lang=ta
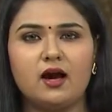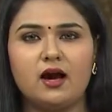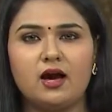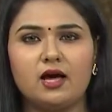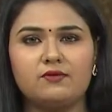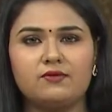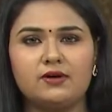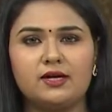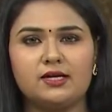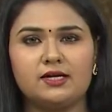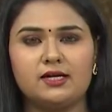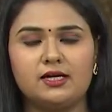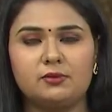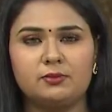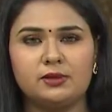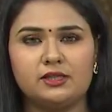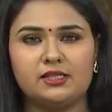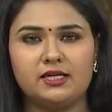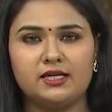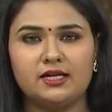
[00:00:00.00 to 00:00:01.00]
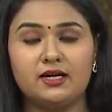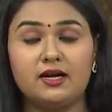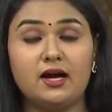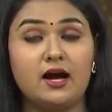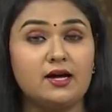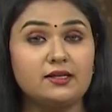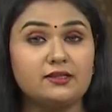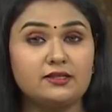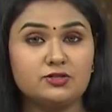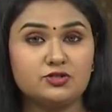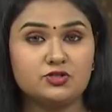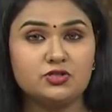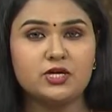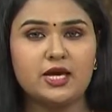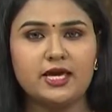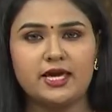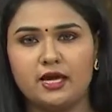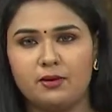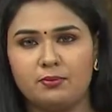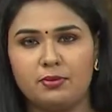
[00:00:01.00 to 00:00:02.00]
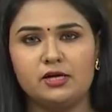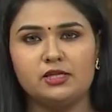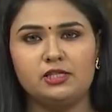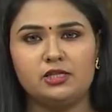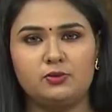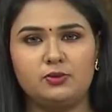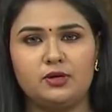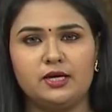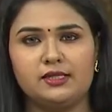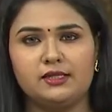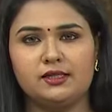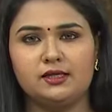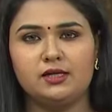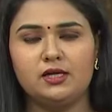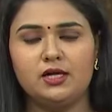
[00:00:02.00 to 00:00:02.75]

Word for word: ஆர்வலர்கள் மத்தியில் அதிர்ச்சியை ஏற்படுத்தியுள்ளது